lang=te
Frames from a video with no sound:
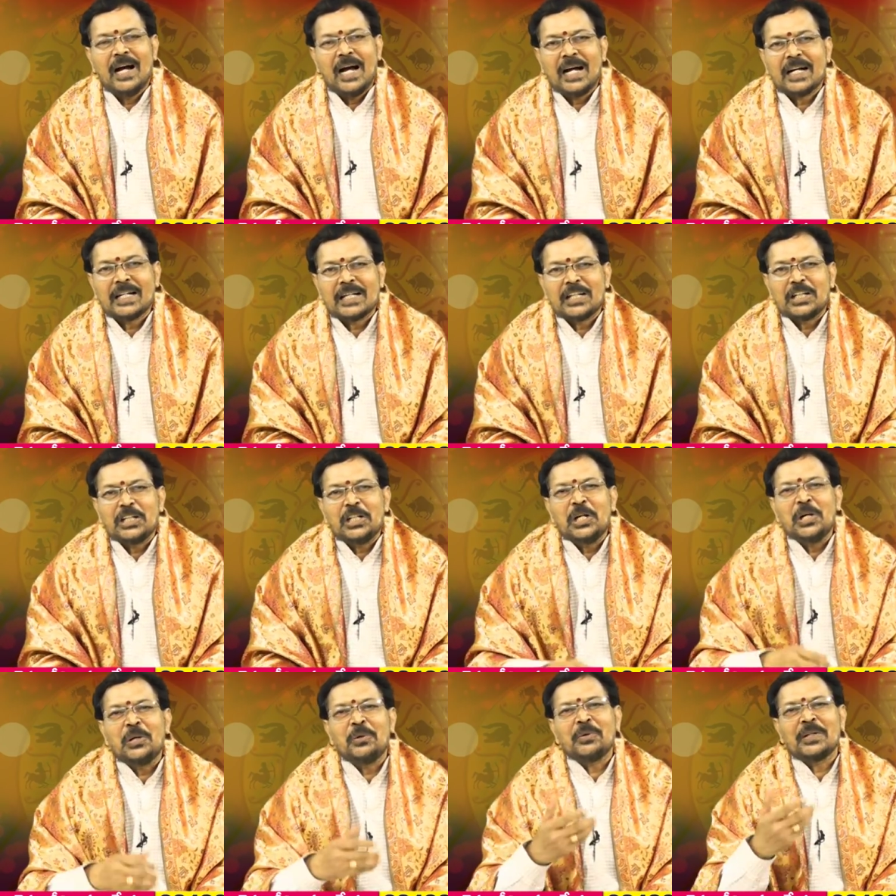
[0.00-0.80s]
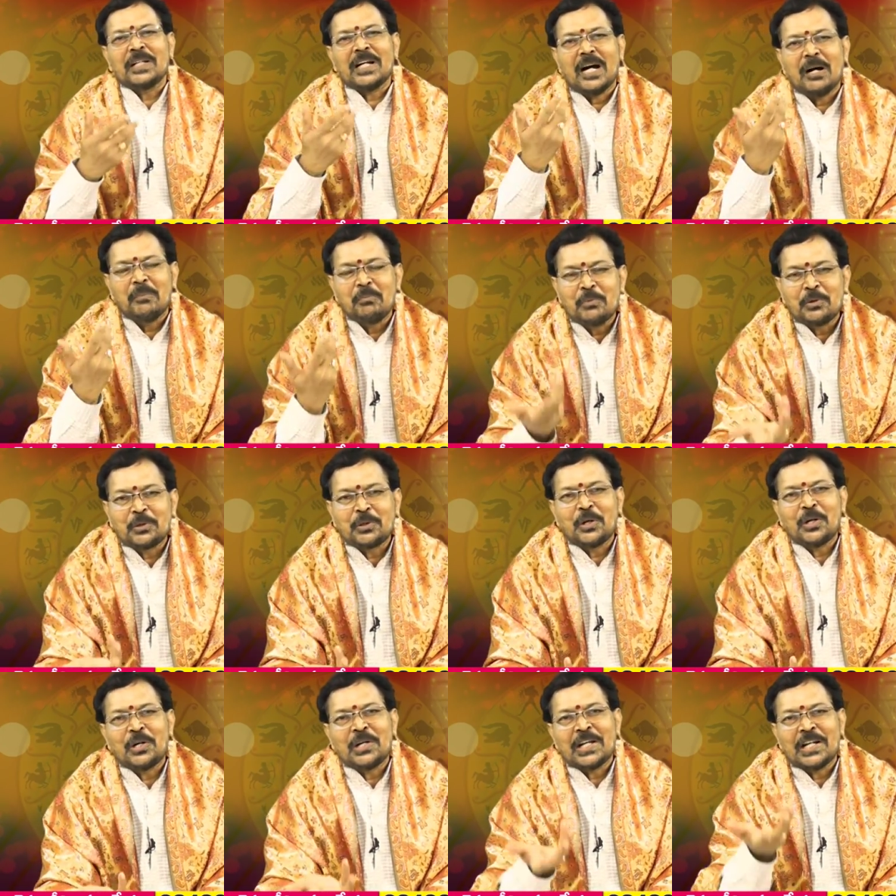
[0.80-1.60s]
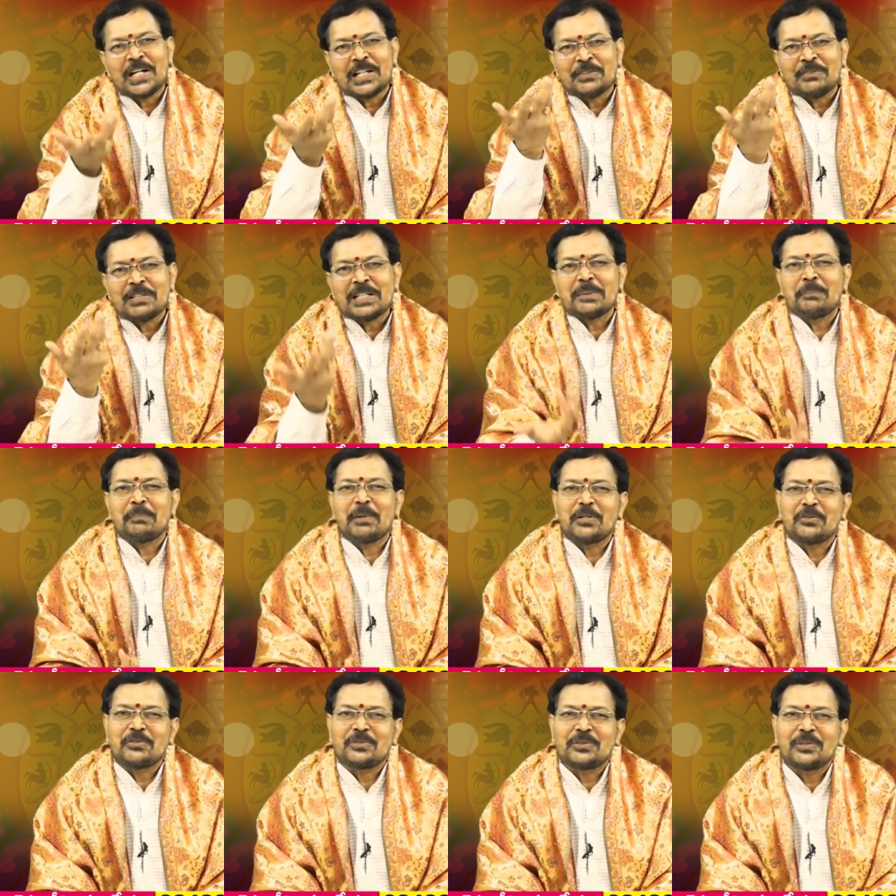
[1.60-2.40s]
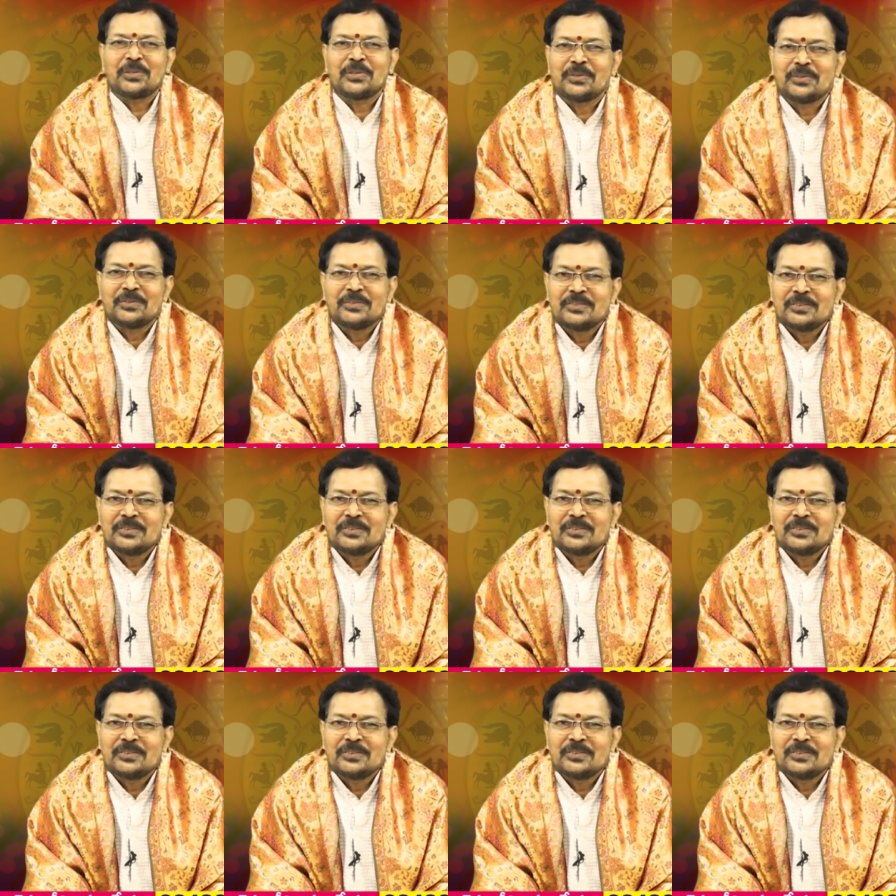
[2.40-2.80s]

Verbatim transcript: ఆఖరికి ఇల్లు కూడా అమ్ముకోలేనటువంటి పరిస్థితిలో